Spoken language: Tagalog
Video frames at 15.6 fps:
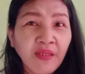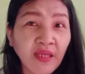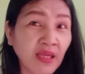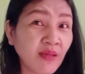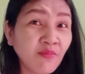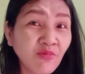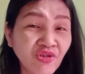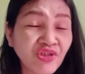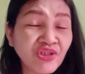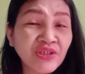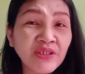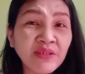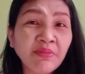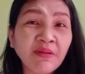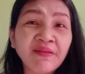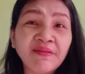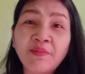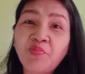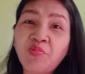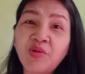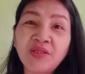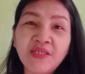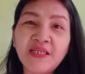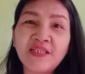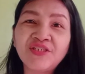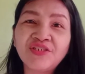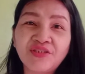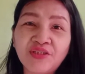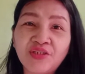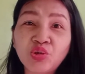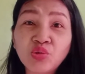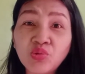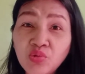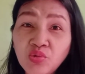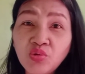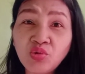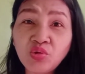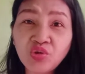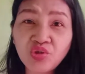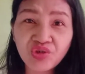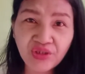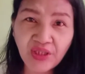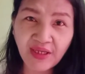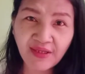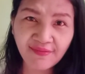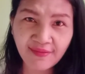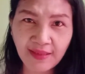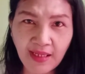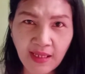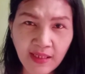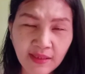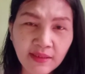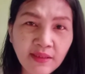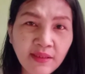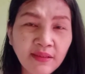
emoji, basta pwede lang siya through text lang